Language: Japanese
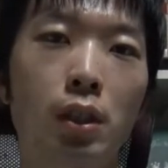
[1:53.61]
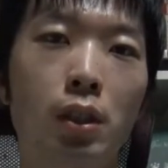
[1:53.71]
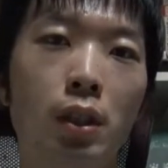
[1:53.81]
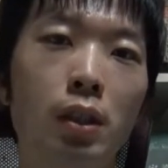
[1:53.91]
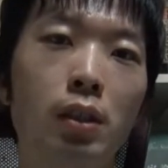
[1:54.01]
なん
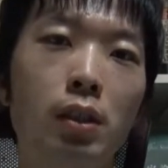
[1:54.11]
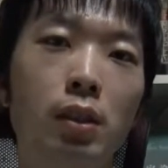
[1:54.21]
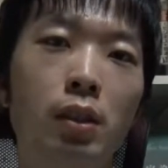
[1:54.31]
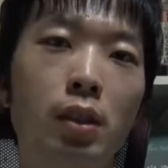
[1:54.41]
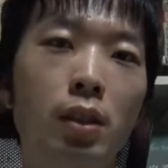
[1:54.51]
だ
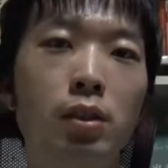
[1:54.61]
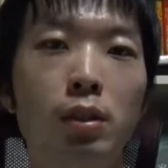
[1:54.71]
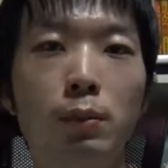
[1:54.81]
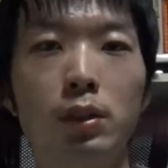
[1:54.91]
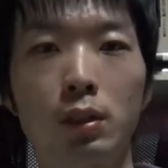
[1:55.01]
なって感じ
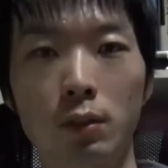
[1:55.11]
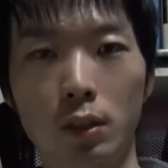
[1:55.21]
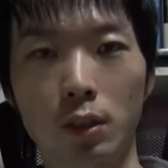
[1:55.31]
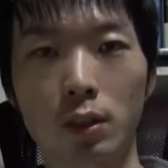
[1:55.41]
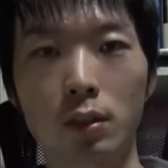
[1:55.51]
で見ちゃうわ
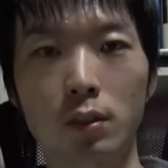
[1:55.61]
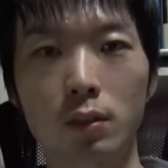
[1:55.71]
けね